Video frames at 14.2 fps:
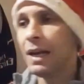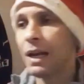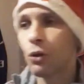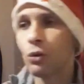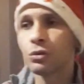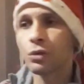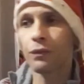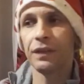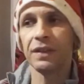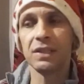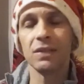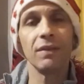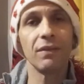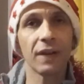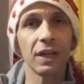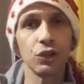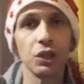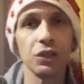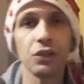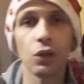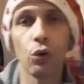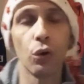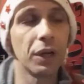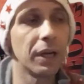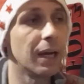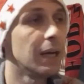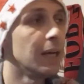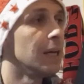le controffensive francesi con,